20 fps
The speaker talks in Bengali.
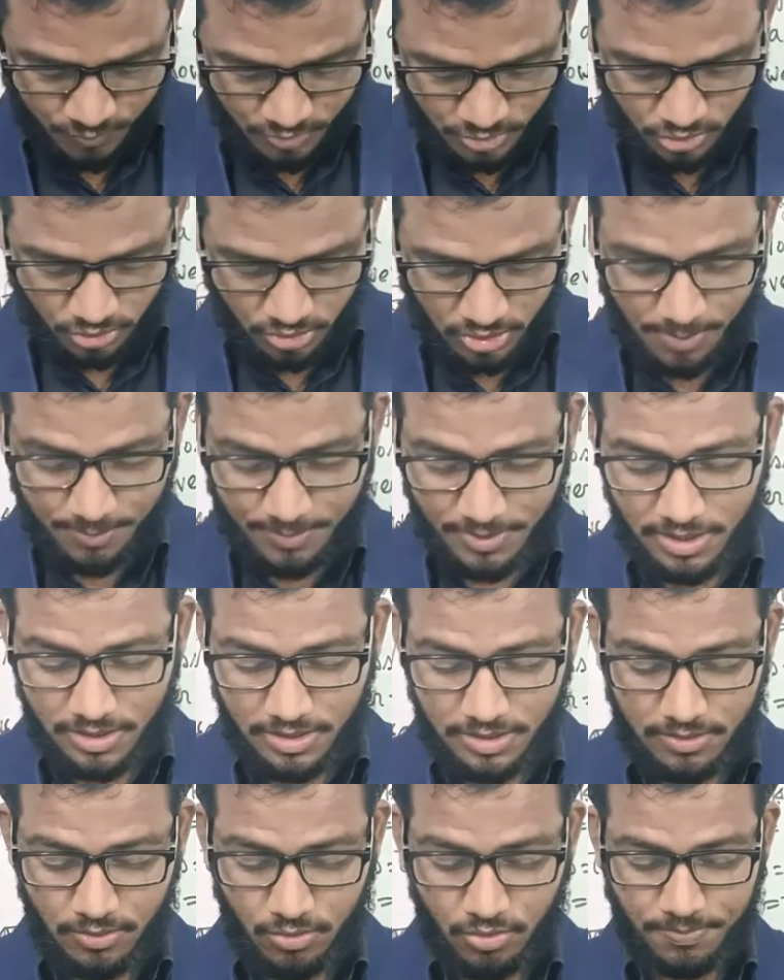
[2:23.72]
তো চলো আমরা
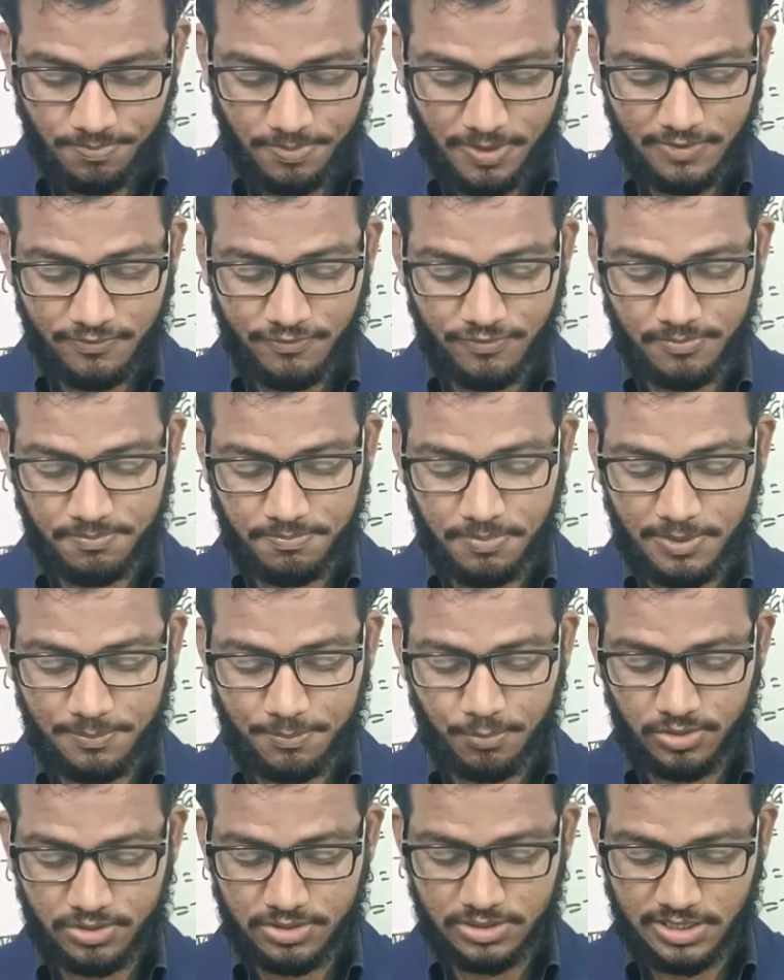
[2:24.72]
পাঠ পাঠ
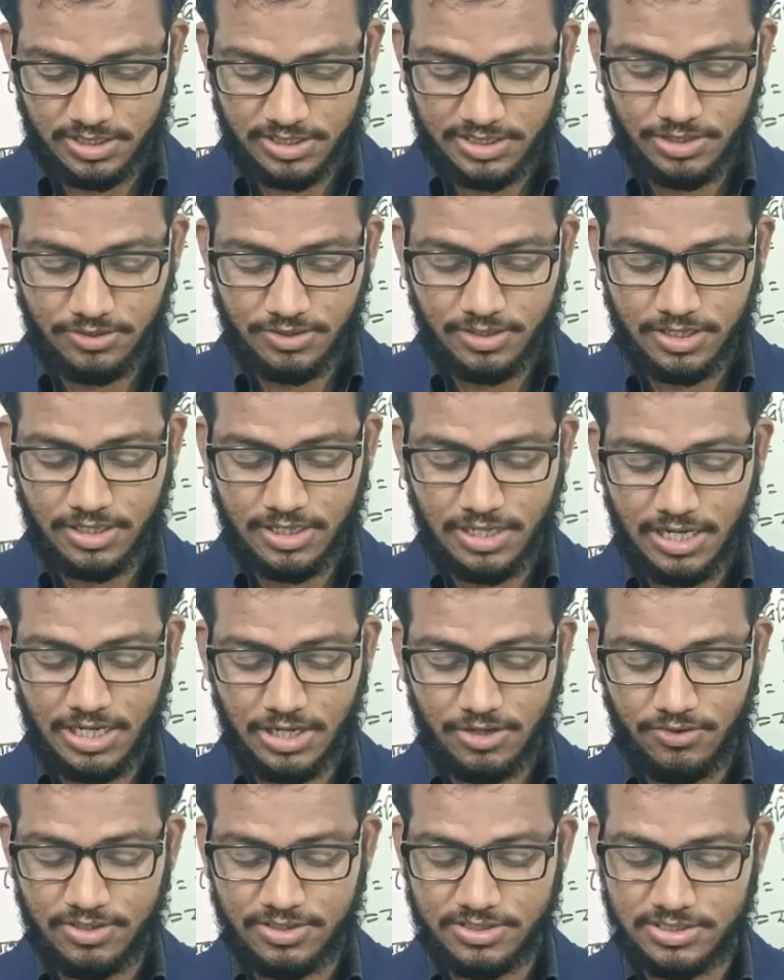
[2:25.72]
পড়তে থাকি দেখো এখানে
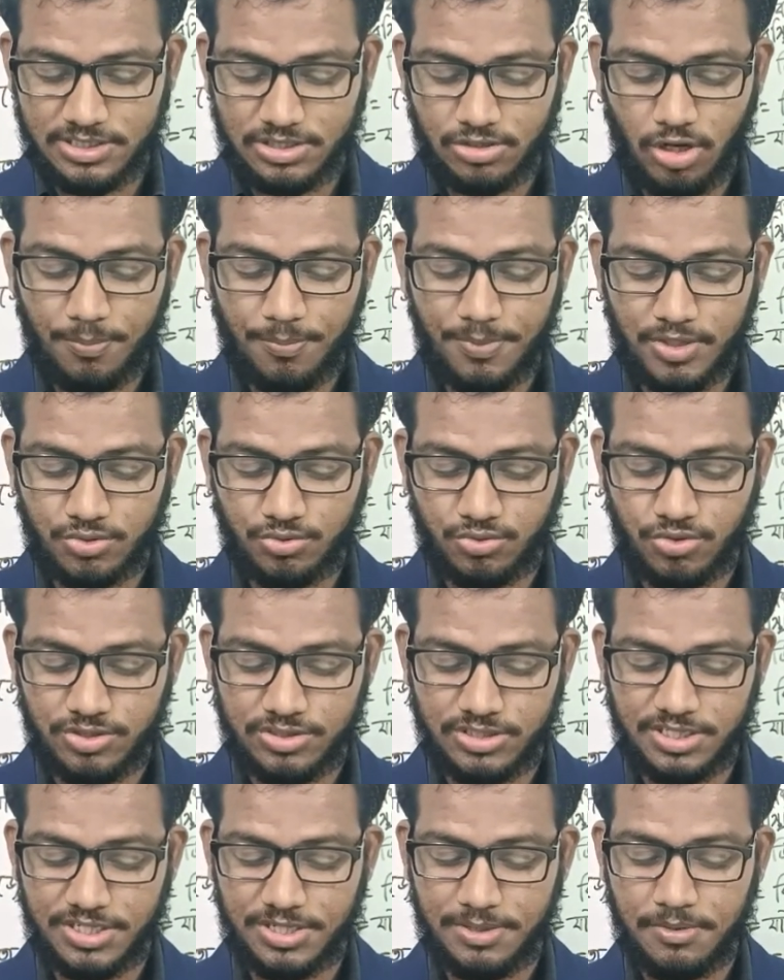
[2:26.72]
লেখা রয়েছে যে গল্পটা শুরু
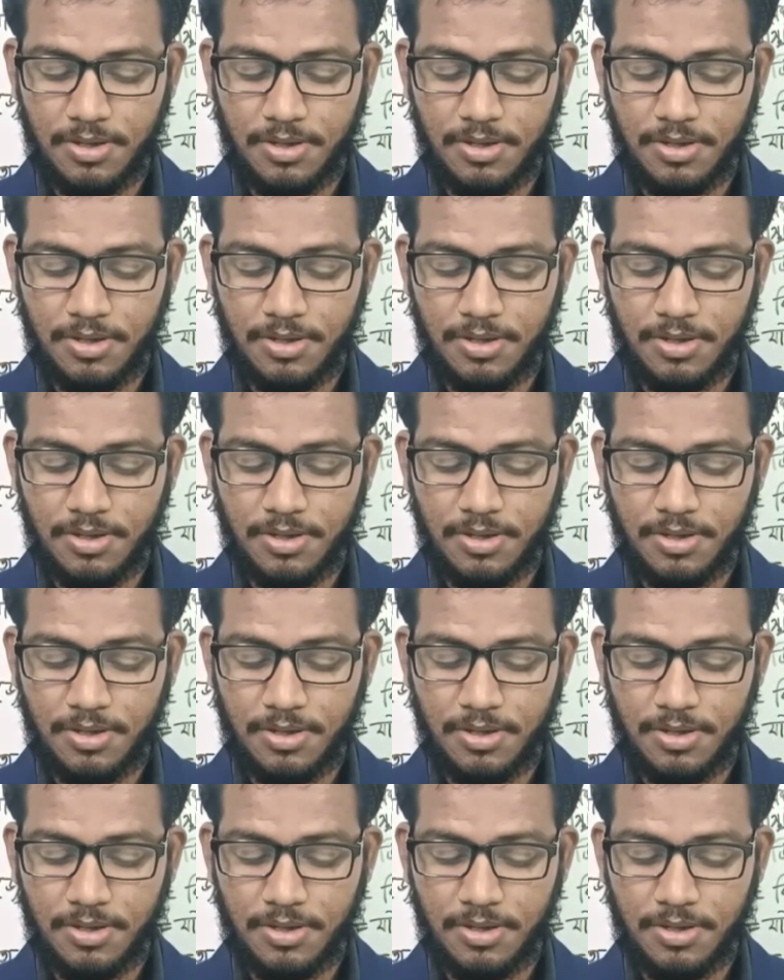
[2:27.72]
হয়েছে